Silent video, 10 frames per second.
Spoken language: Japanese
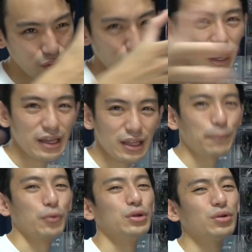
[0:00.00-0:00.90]
の
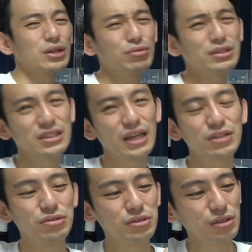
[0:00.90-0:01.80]
ラインナップを広げてほしい
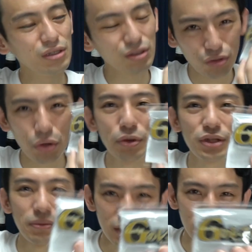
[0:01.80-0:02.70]
なとずーっと思っ
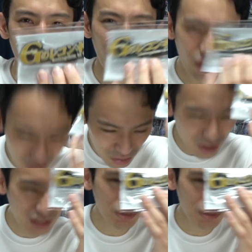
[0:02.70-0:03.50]
てます。本当にお願い